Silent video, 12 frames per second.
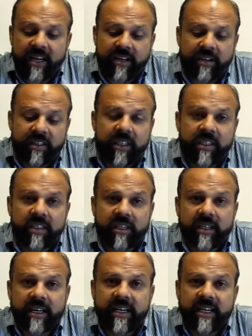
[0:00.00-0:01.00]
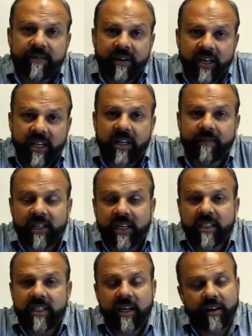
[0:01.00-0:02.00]
इंटरचेंज कनेक्टिविटी की
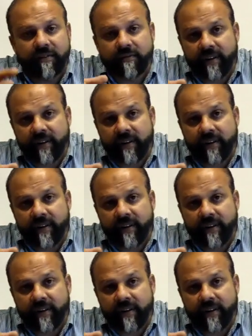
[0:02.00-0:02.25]
वजह से